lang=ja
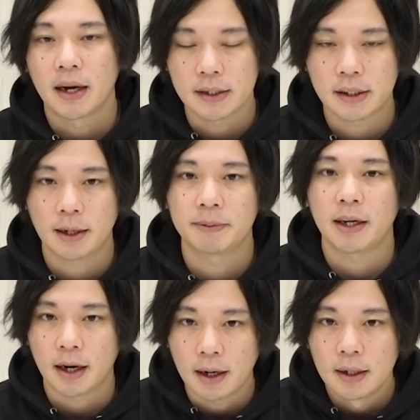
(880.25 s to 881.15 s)
反射タイプ
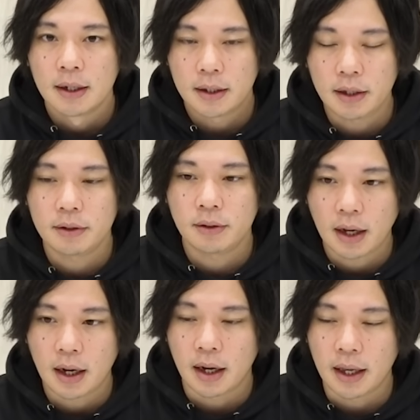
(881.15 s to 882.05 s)
だから。っていうの
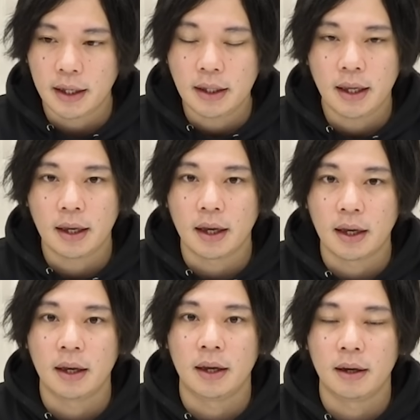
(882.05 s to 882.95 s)
が、えー、嫌で、
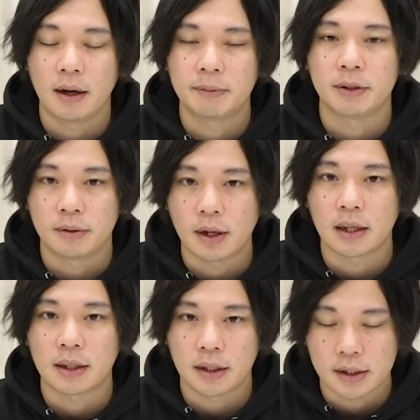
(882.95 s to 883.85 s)
えー、アブデルを
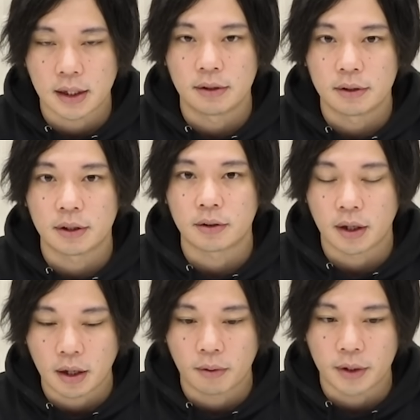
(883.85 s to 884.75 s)
艦隊で使うって人
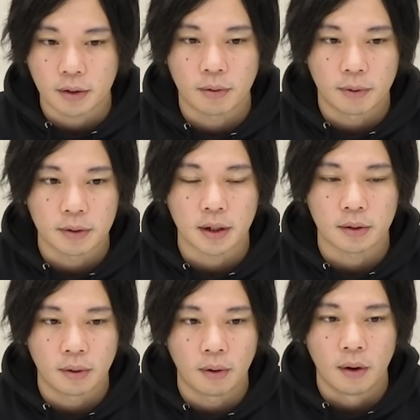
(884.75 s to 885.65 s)
が結構いたと思うんだ
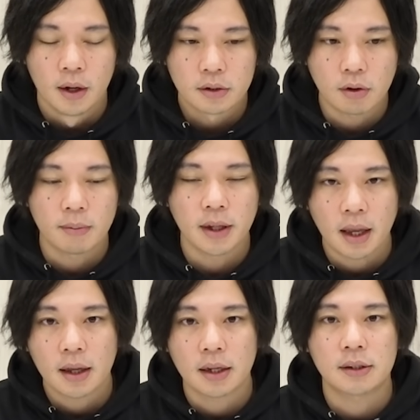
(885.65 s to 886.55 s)
けど、そこも
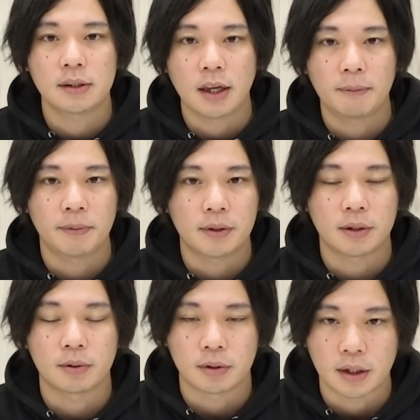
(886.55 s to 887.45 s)
ね、貫通タイプっ
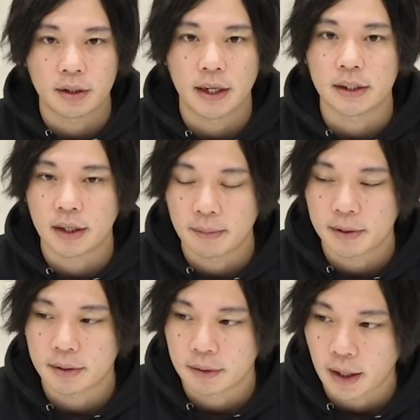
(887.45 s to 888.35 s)
てことでクリアしてい
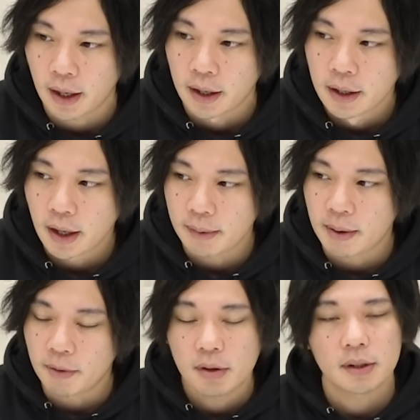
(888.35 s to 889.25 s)
ますので、えー、
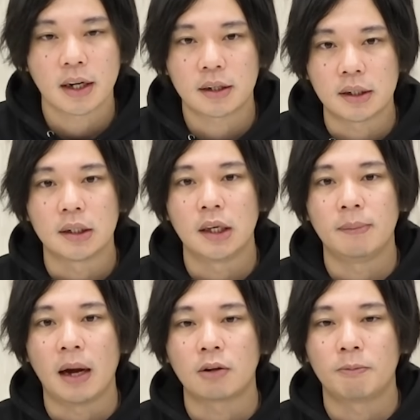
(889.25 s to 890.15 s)
まあ、文句なく
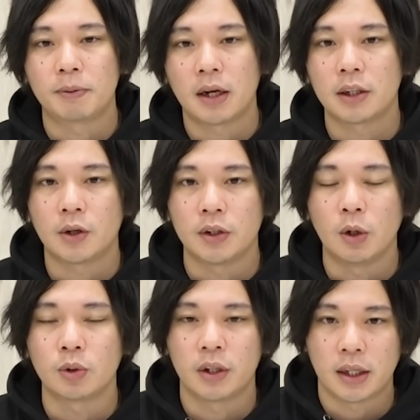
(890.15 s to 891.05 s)
今トップ環境
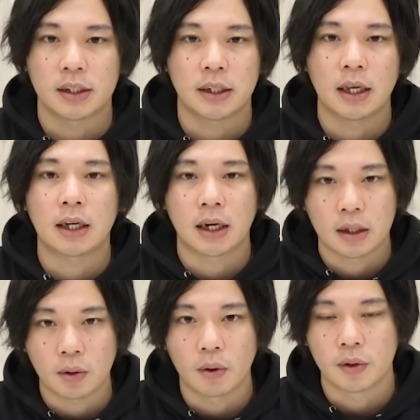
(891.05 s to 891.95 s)
に踊り出たんじゃないか
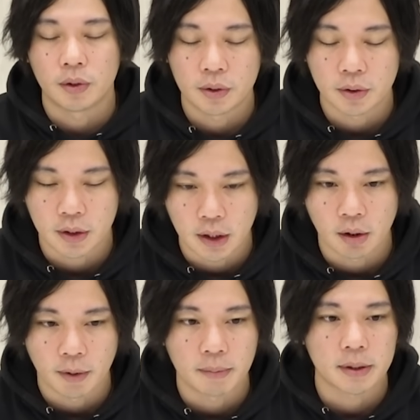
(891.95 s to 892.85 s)
なというふうに
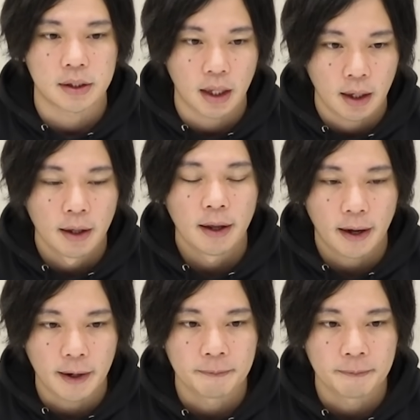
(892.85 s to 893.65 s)
思いますね。は